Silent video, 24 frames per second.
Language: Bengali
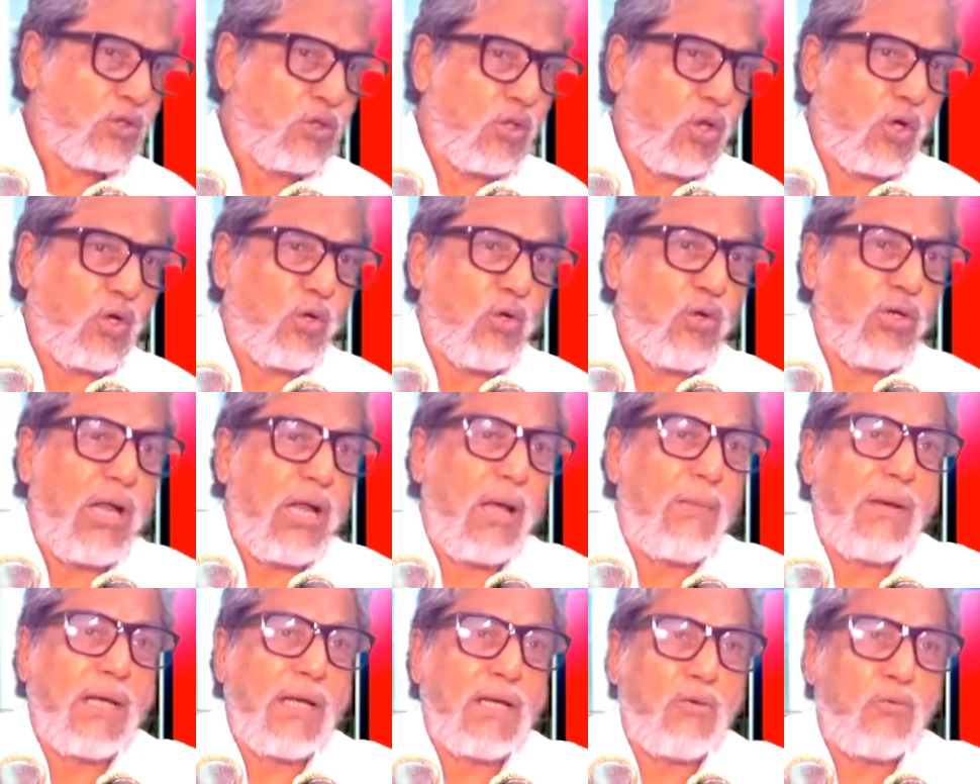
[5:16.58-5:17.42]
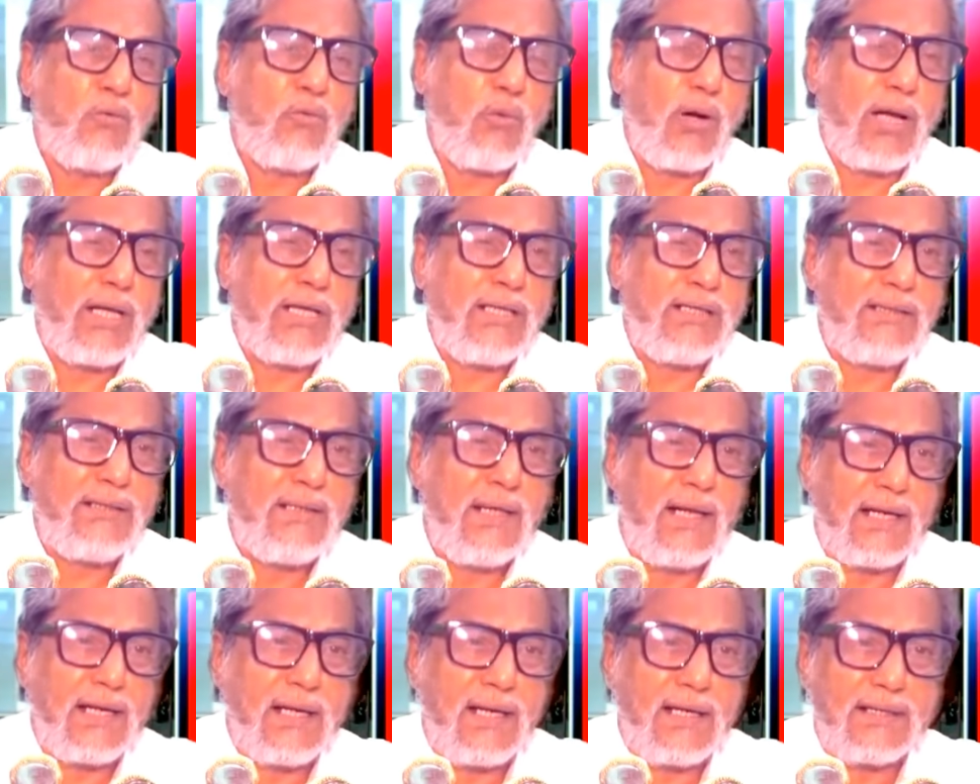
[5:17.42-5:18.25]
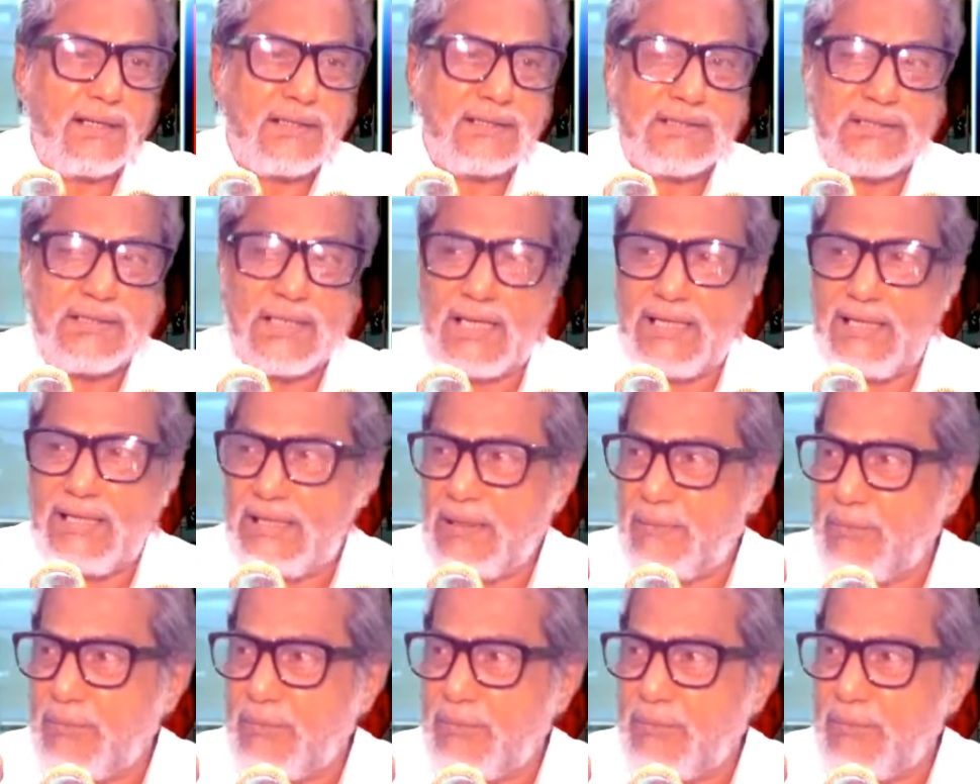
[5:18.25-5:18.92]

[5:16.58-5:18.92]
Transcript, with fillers: তখন আমার ওয়াইয়া কানাস্তাইন